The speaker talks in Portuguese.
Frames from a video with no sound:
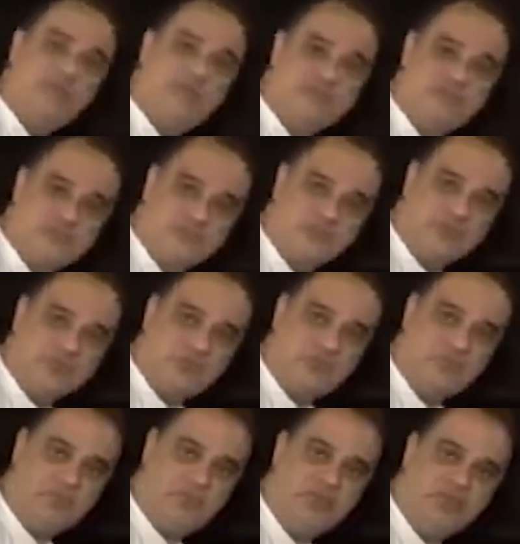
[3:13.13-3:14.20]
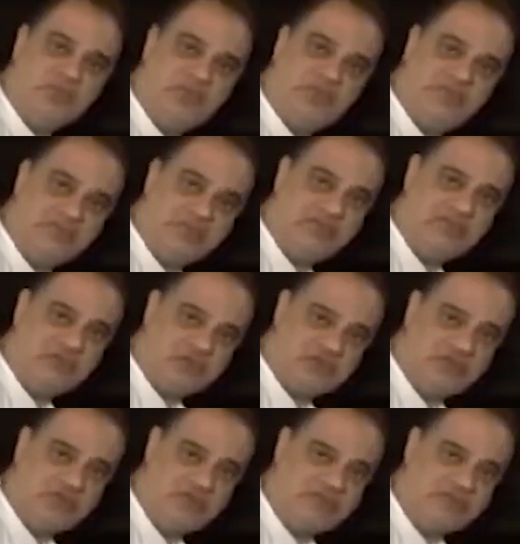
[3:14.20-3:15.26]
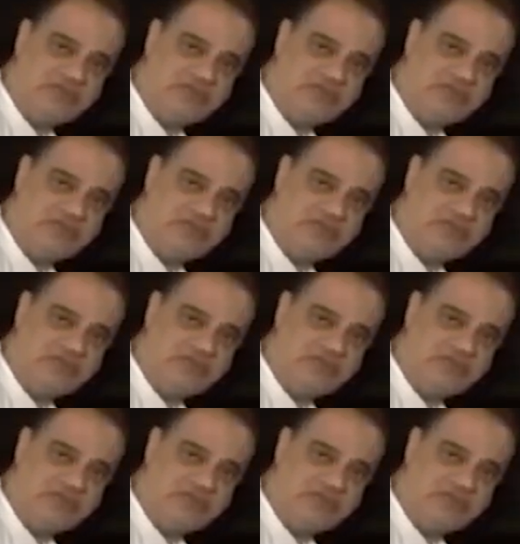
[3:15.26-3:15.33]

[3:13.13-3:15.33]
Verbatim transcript: mesmo pino aqui da frente, ok?